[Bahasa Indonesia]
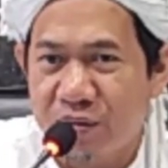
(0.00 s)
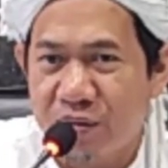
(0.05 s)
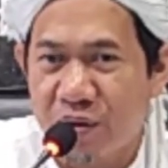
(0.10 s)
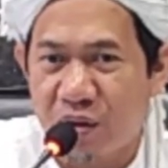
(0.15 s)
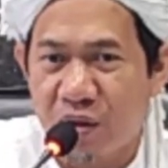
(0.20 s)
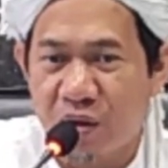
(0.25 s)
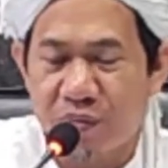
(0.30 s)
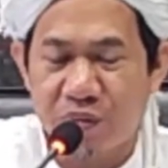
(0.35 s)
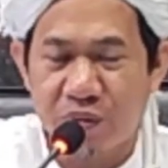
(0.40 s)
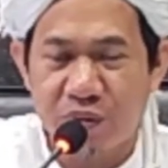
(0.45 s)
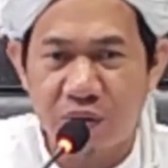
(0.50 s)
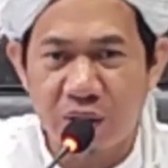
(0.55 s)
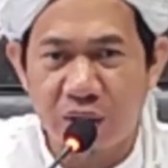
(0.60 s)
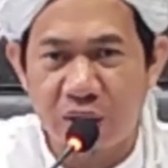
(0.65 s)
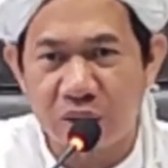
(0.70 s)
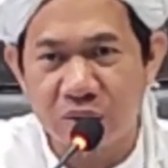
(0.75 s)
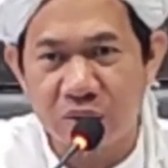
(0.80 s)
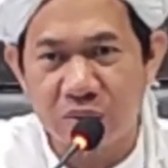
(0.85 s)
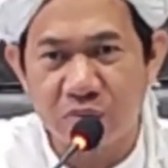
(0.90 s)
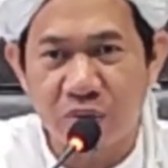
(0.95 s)
walaupun
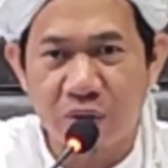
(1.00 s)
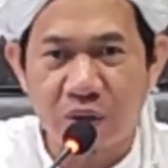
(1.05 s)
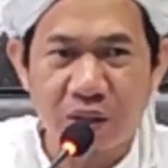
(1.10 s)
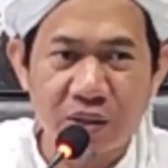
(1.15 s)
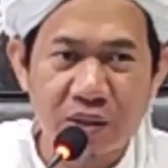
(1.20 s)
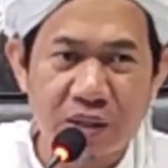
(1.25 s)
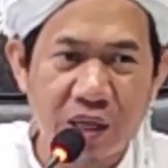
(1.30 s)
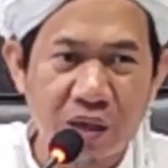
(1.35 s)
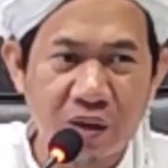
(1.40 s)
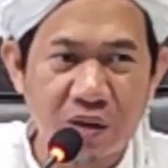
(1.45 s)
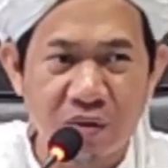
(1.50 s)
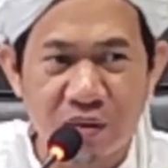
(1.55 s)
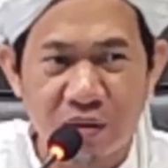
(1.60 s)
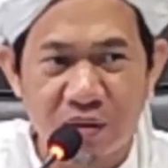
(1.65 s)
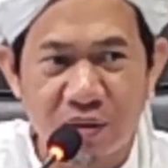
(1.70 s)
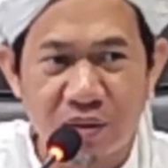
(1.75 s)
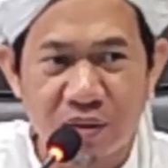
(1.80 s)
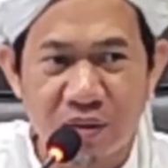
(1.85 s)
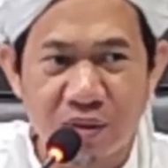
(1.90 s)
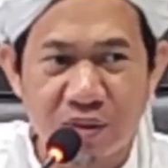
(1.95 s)
tidak semua
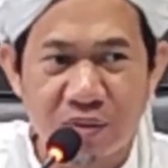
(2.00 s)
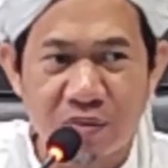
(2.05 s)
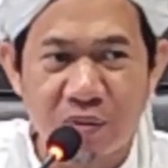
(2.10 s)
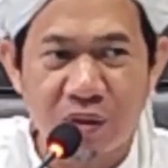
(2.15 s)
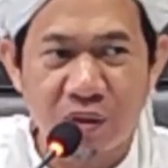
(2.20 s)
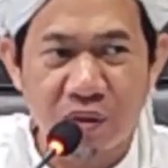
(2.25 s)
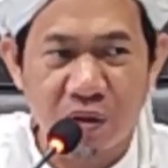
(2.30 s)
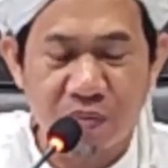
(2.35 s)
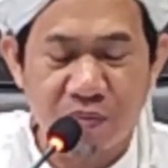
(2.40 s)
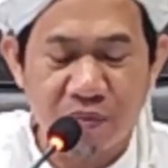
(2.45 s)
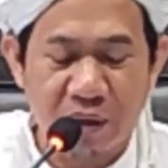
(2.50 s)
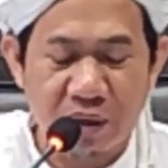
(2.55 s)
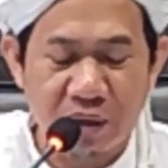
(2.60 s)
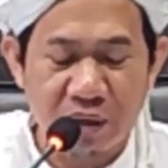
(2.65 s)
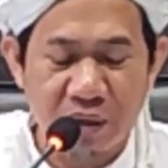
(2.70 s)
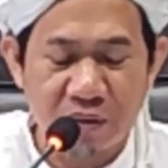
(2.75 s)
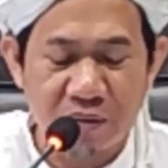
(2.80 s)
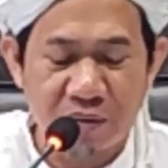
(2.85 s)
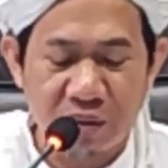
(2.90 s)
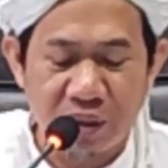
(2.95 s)
ditaruh menurut
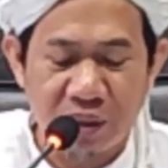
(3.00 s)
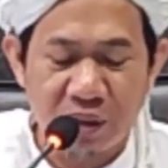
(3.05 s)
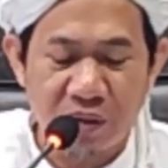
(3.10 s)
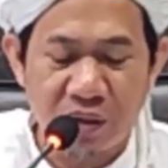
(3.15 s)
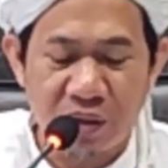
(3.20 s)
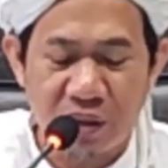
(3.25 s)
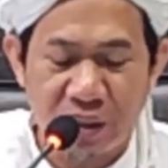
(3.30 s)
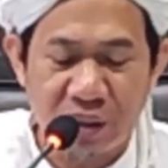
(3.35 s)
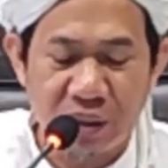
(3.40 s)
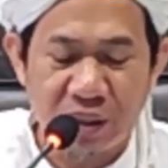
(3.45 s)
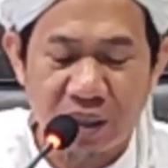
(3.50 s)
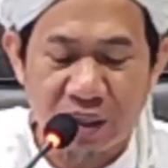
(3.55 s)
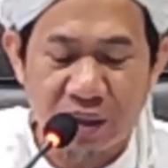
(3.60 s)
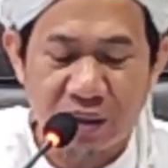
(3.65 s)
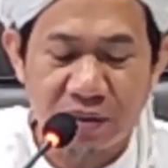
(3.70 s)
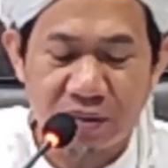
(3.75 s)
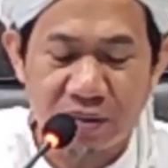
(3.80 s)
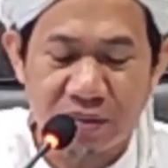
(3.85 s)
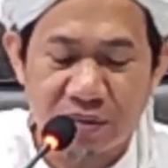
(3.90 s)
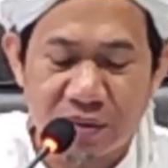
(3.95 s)
pandang beliau ini yang
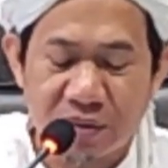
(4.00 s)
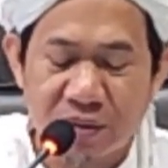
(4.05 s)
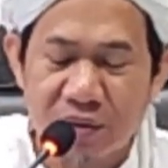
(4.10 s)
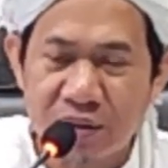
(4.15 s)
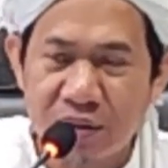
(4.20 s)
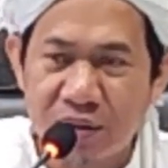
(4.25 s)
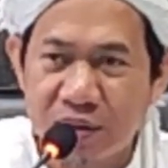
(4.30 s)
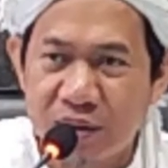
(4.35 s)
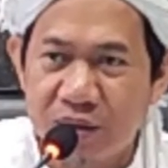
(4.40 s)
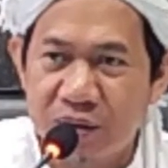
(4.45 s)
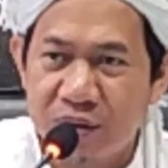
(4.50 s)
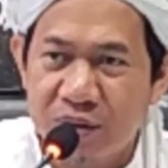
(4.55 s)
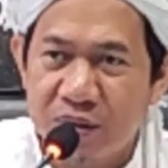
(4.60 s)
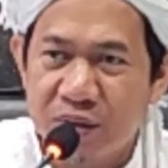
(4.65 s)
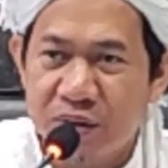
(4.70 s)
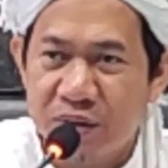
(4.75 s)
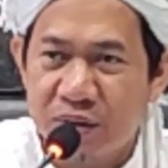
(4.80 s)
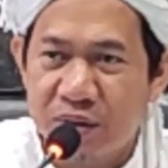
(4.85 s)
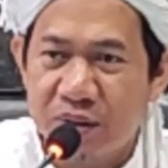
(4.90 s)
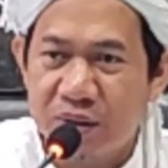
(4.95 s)

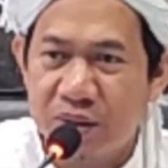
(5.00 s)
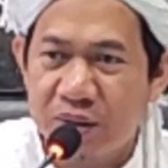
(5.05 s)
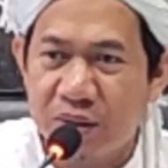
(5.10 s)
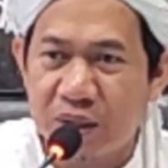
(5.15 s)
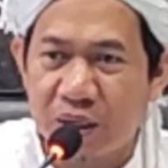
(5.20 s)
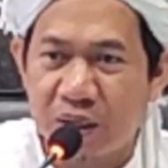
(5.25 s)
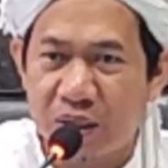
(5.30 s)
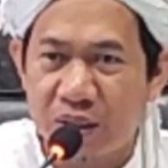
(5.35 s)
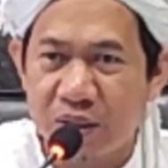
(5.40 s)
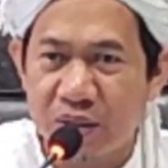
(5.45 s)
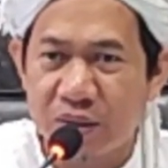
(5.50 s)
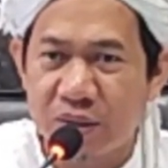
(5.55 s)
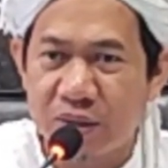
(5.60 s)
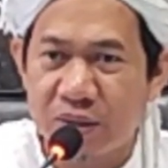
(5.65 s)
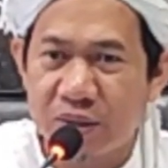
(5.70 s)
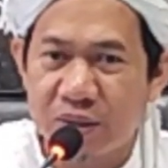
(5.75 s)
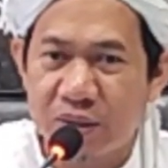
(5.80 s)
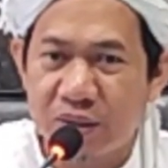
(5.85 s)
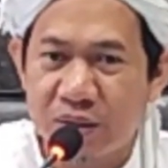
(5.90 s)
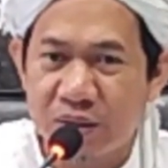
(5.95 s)
yang
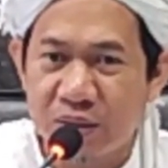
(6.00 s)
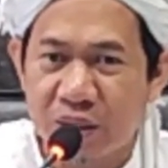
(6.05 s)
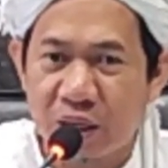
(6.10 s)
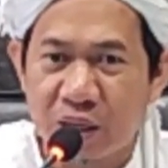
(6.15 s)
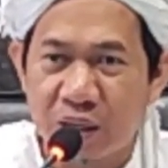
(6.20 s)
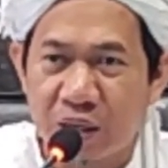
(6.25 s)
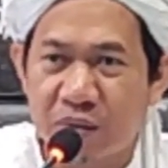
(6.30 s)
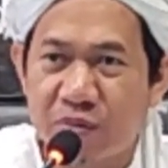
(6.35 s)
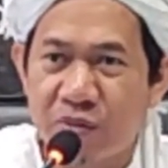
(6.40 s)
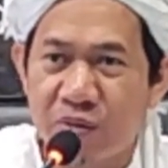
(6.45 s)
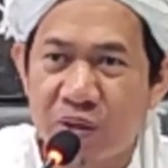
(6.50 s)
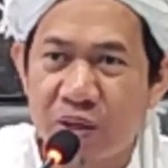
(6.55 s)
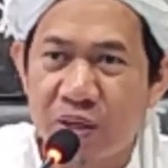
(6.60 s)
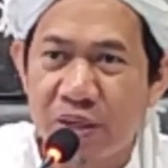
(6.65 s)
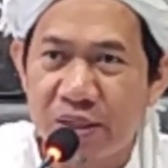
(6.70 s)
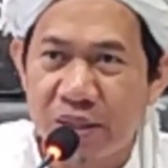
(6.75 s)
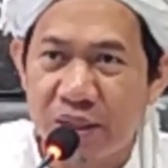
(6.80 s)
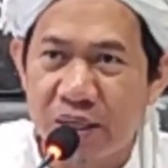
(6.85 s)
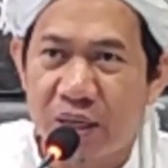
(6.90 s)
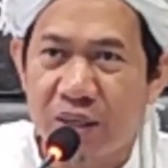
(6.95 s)
yang enggak
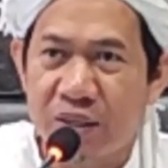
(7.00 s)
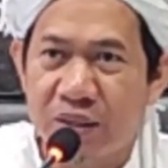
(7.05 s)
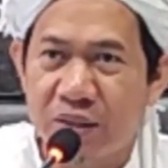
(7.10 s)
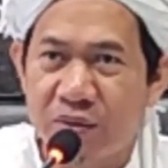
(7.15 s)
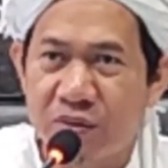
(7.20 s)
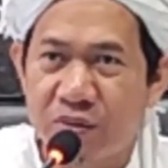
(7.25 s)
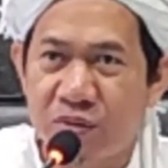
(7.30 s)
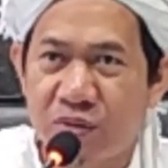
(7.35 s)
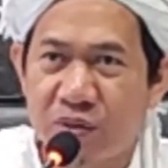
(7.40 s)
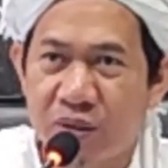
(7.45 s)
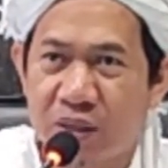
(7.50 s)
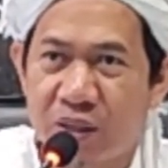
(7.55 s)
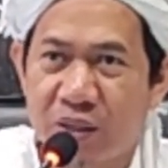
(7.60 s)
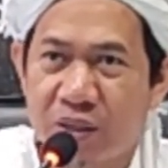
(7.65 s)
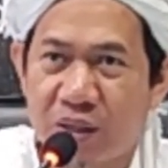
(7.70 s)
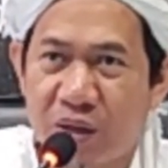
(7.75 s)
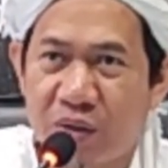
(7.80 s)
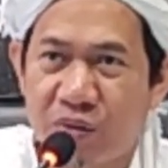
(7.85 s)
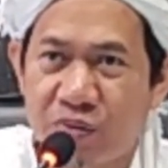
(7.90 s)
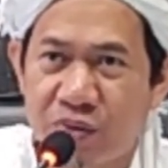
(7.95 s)
boleh enggak untuk
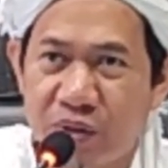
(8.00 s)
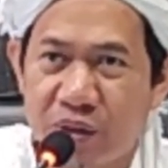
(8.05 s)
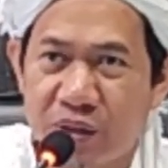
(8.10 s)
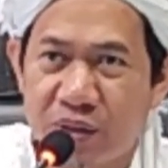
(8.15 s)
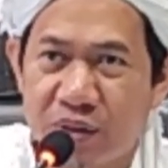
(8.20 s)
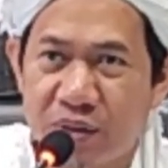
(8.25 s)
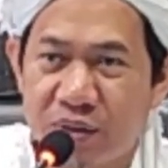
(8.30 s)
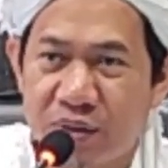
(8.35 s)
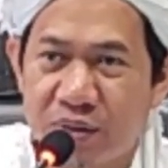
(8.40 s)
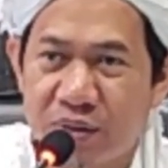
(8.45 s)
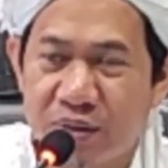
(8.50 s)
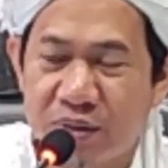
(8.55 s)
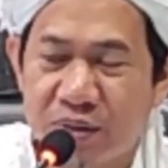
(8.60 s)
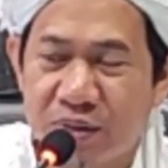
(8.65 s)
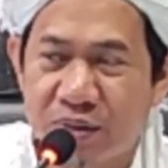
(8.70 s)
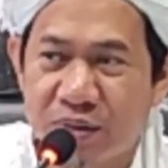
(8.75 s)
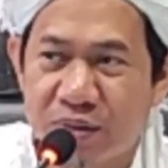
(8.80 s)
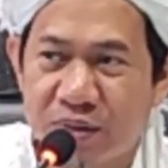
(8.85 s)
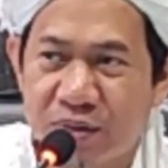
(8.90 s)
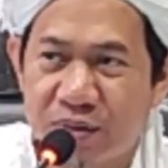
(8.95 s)
diketahui
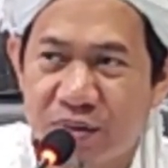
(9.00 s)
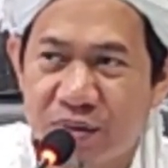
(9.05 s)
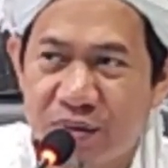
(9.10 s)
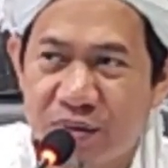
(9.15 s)
hmm.